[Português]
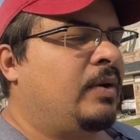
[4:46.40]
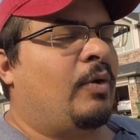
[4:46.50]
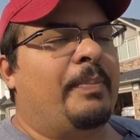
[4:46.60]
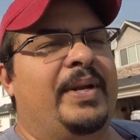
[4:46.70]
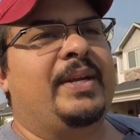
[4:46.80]

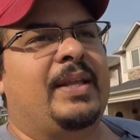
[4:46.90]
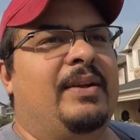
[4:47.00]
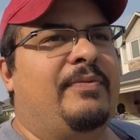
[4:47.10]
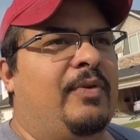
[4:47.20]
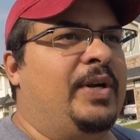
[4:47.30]
companhia
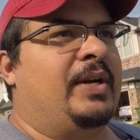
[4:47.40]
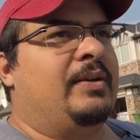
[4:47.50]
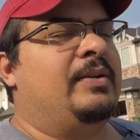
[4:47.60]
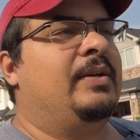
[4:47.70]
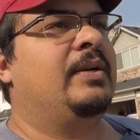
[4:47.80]

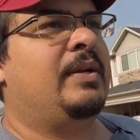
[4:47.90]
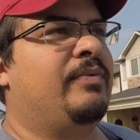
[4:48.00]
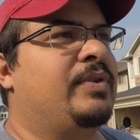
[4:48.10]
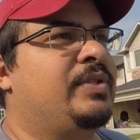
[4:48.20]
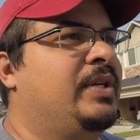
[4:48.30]
telefônica que
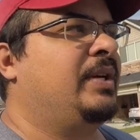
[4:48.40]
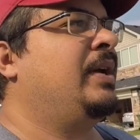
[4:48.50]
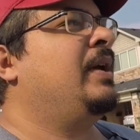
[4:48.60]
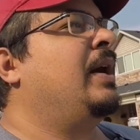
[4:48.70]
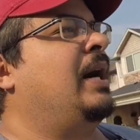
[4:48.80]
você,
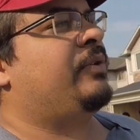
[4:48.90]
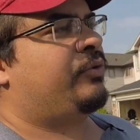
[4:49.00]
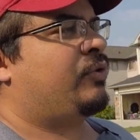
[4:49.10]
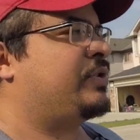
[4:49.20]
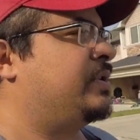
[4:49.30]
ah, não
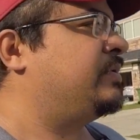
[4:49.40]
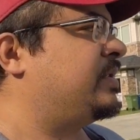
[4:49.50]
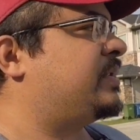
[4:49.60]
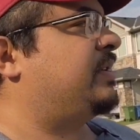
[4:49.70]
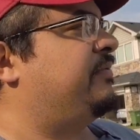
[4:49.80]
estou gostando
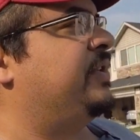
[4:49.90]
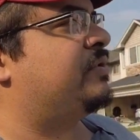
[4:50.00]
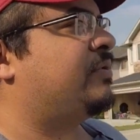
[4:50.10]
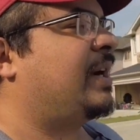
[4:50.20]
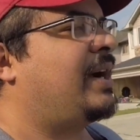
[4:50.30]
desse
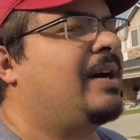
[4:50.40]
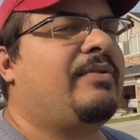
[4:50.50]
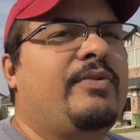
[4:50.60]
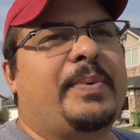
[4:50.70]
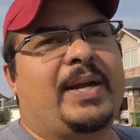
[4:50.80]
serviço, tá
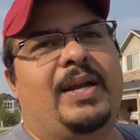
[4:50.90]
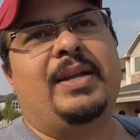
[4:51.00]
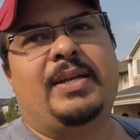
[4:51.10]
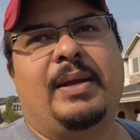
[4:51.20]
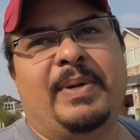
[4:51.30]
caro, vou para aquele
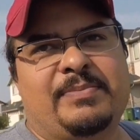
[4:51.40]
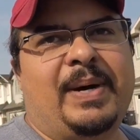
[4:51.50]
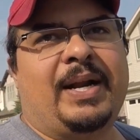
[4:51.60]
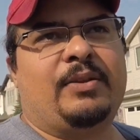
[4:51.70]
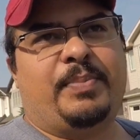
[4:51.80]
ali que tá mais
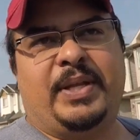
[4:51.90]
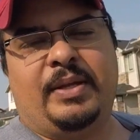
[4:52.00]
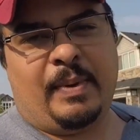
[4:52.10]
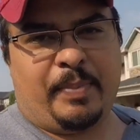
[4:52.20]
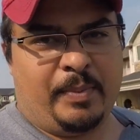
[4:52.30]
barato porque
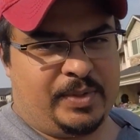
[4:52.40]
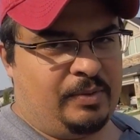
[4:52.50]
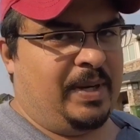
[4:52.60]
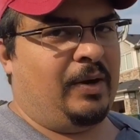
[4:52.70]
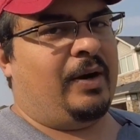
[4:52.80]
tem uma
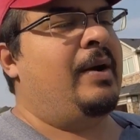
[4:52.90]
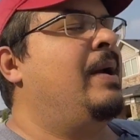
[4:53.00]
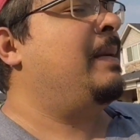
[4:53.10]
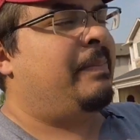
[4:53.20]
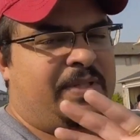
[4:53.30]
promoção tá.
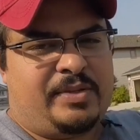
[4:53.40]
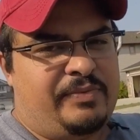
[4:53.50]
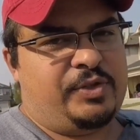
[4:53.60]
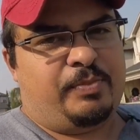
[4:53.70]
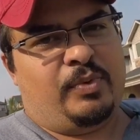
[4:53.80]
Mas esse
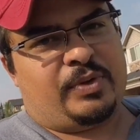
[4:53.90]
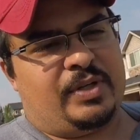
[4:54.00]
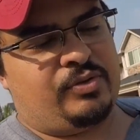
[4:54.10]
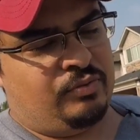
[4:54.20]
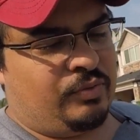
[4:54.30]
é vídeo pra um
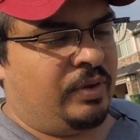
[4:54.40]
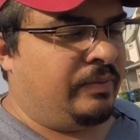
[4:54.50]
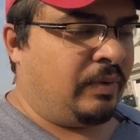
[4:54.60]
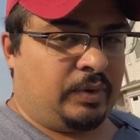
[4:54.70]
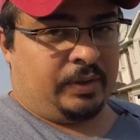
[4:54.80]
outro assunto.
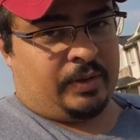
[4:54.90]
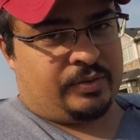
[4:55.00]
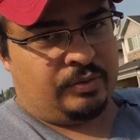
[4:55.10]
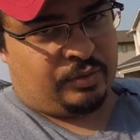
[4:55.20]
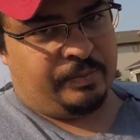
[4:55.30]
Voltando ao
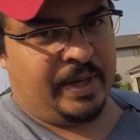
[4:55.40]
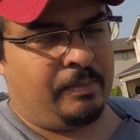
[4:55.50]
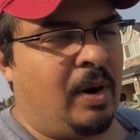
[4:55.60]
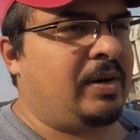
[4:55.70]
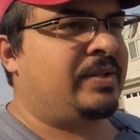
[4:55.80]
assunto do
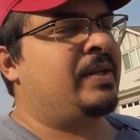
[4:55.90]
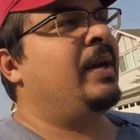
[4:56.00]
mailbox,